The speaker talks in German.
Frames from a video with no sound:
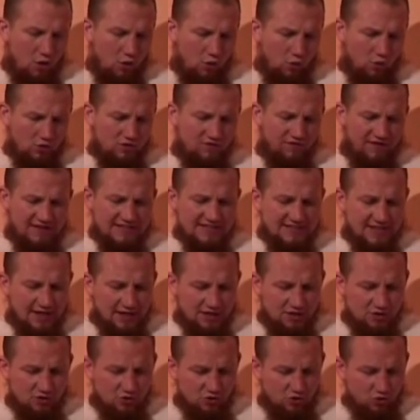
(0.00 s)
Und was
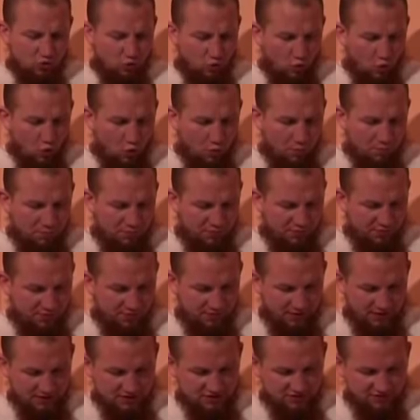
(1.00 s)
sagt Dope?
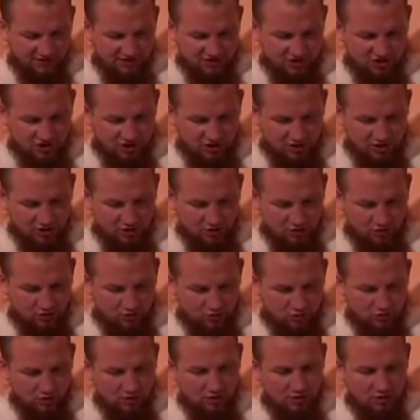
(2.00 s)
Also was steht in
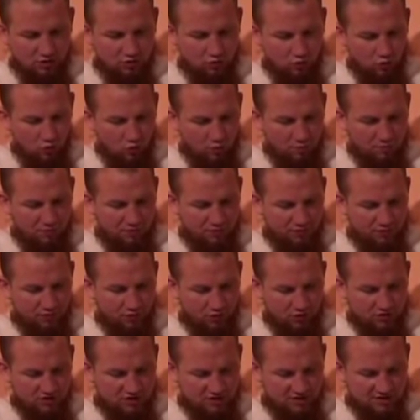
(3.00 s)
äh, Dope
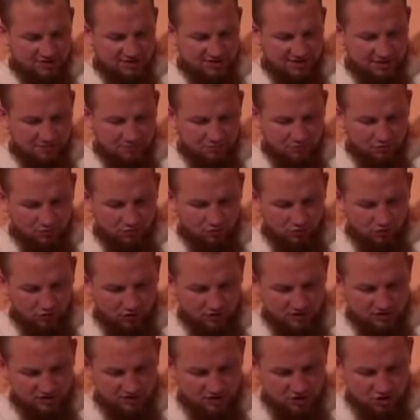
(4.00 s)

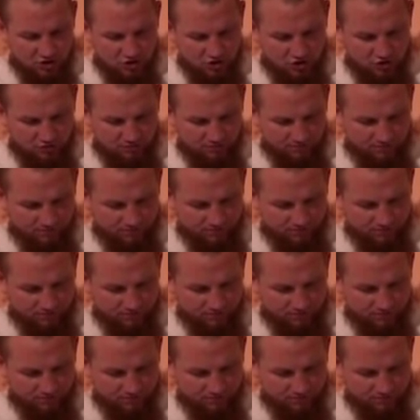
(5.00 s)
1997?